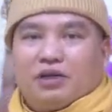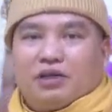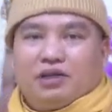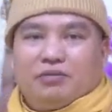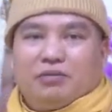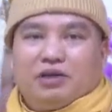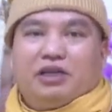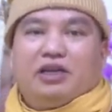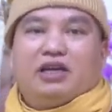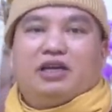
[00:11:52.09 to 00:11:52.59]

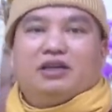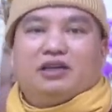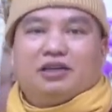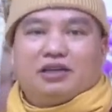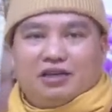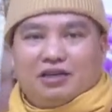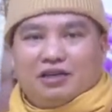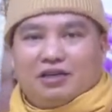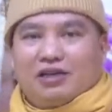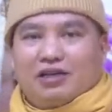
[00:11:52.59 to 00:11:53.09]
thì bị điên
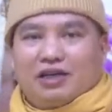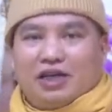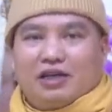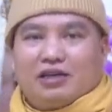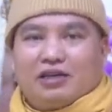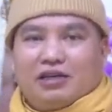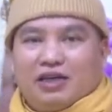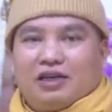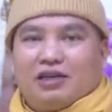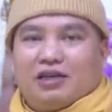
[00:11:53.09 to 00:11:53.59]
ở
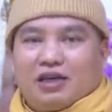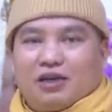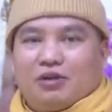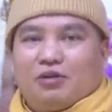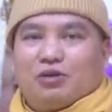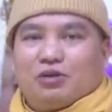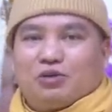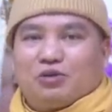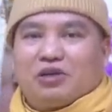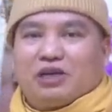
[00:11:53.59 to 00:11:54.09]
đây điên ở cái
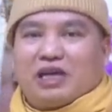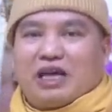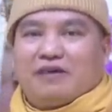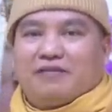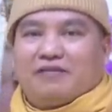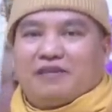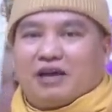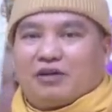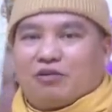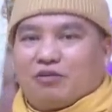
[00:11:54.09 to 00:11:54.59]
ngôi chùa
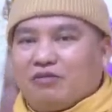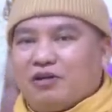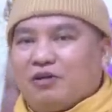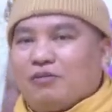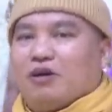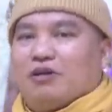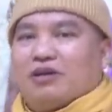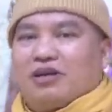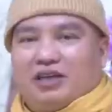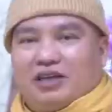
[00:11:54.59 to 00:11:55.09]
này và cũng phải
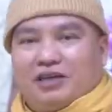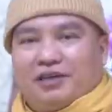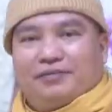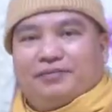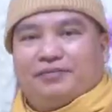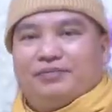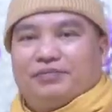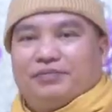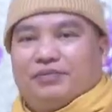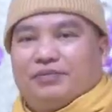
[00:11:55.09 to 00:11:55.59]
bỏ đi
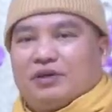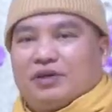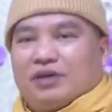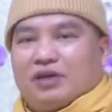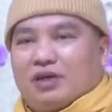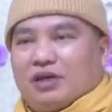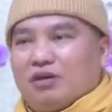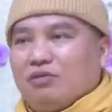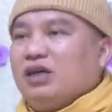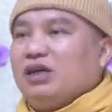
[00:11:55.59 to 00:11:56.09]

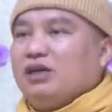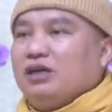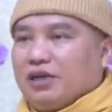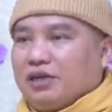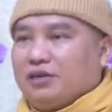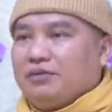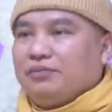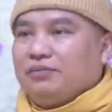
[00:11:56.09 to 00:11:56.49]
không ở được